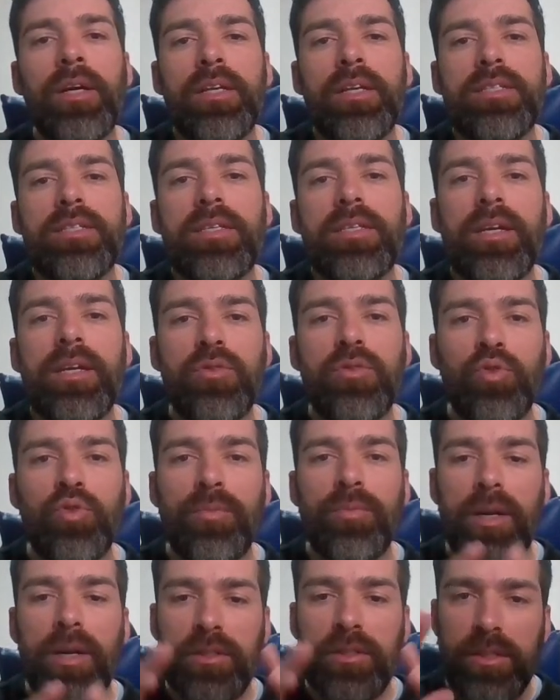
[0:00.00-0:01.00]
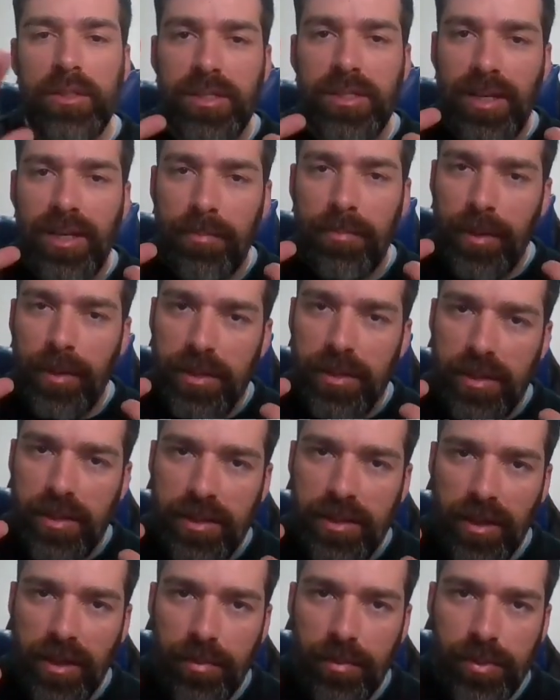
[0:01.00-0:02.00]
se resume a gente saber se
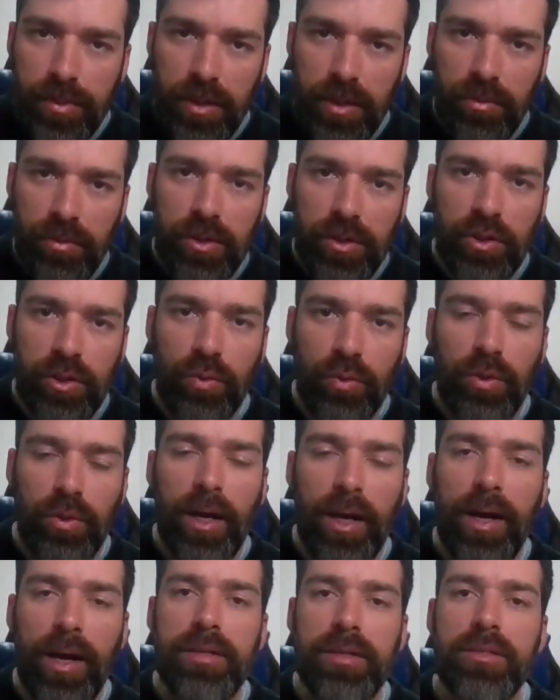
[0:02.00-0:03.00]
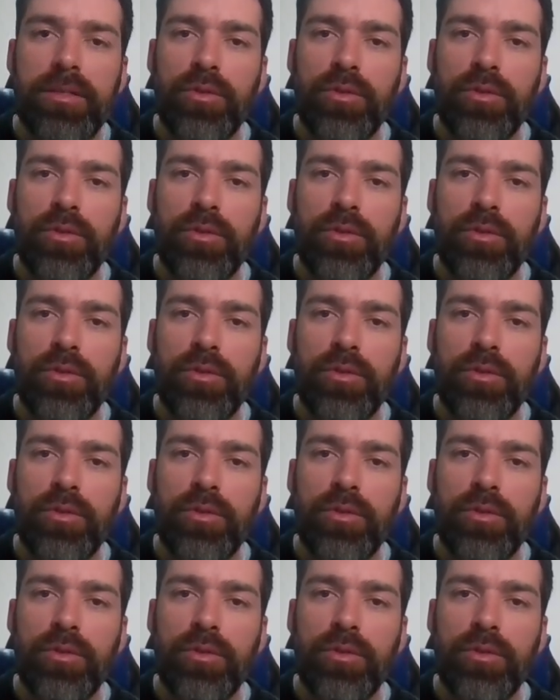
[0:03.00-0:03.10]
as equipes são as titulares,